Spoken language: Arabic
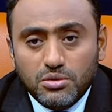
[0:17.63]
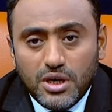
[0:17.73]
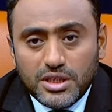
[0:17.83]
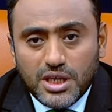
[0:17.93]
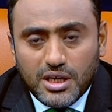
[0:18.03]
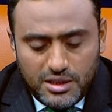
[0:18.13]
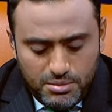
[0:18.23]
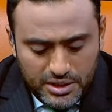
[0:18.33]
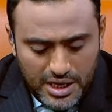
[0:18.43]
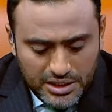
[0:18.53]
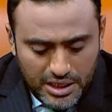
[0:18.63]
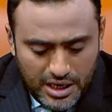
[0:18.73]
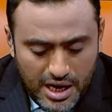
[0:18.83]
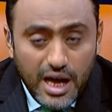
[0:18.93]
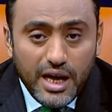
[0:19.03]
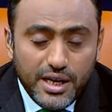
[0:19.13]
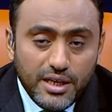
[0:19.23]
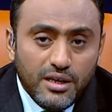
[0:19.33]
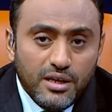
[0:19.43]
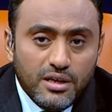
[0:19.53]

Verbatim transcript: وجرح 18 اخرين